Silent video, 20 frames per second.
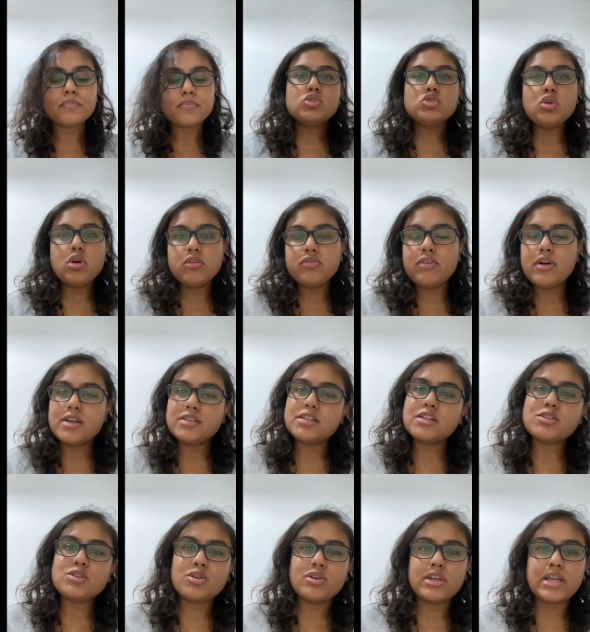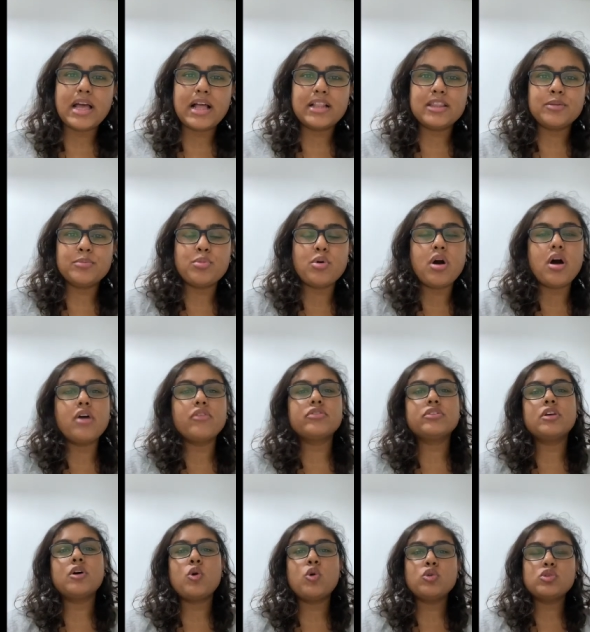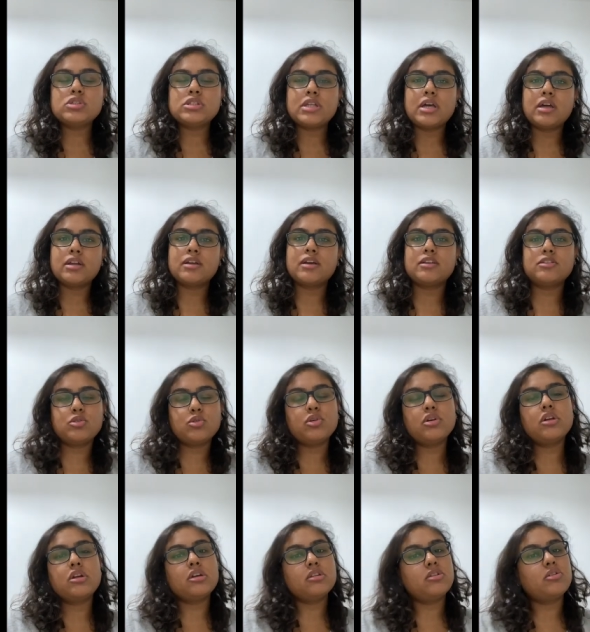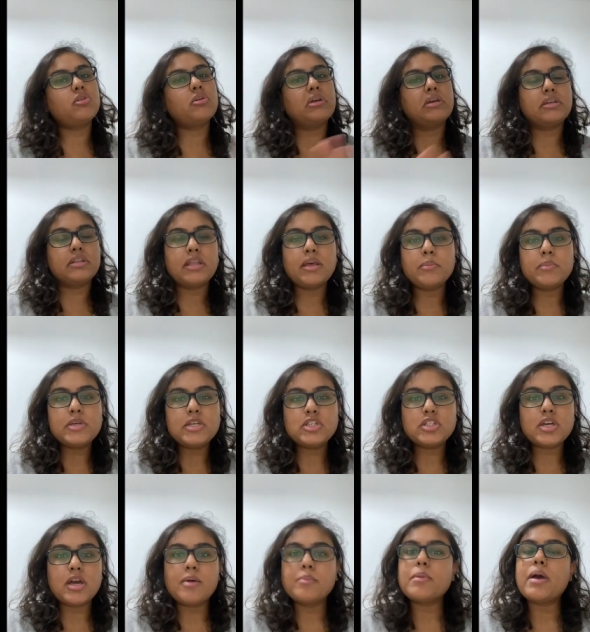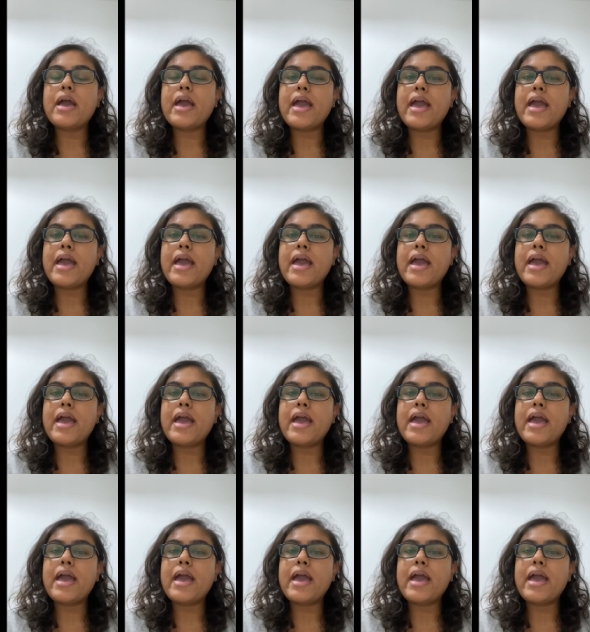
Çok fazla soru geldi bu hafta. O yüzden kategori kategori gidemeyeceğim.